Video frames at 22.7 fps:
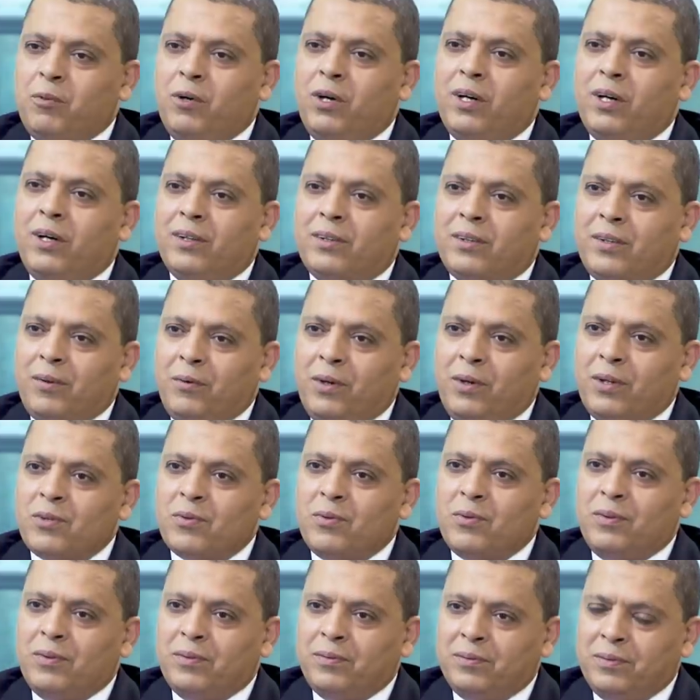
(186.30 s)
مواقع
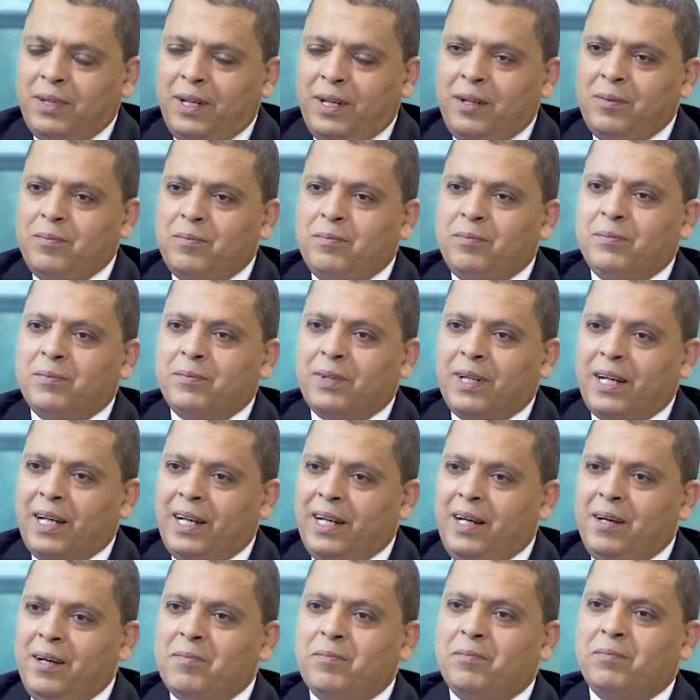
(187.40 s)
التواصل نعم مواقع
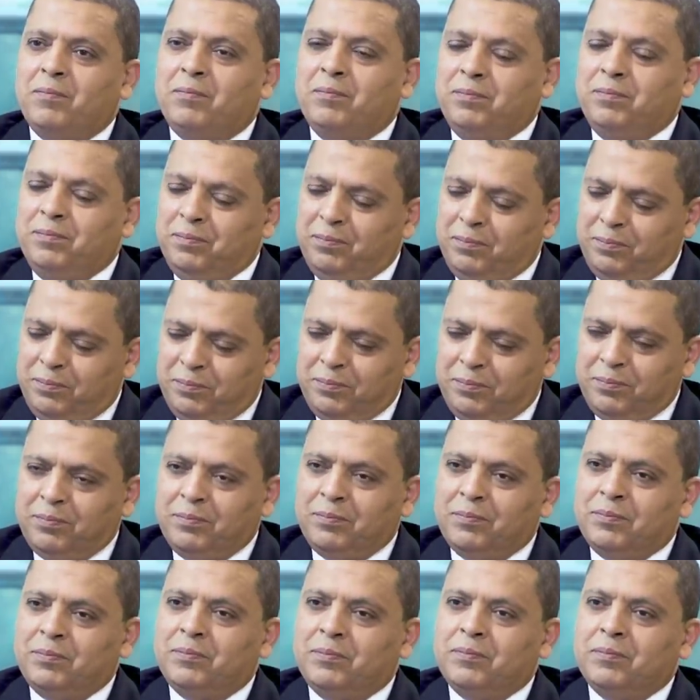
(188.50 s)
كلام. التواصل
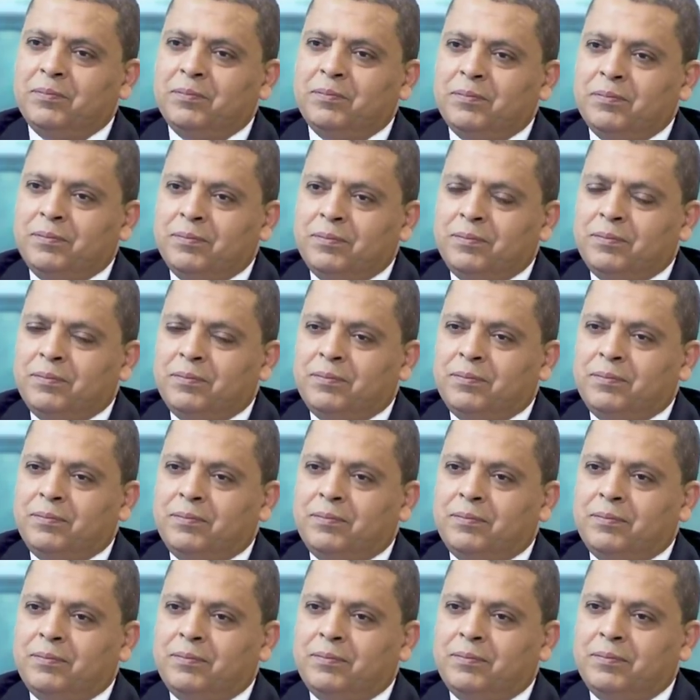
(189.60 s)
والفضائيات
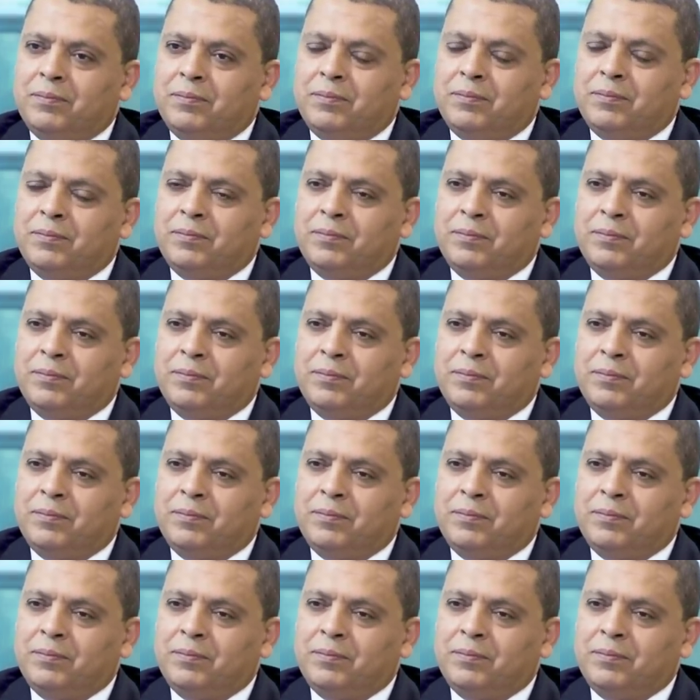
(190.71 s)
وغير ذلك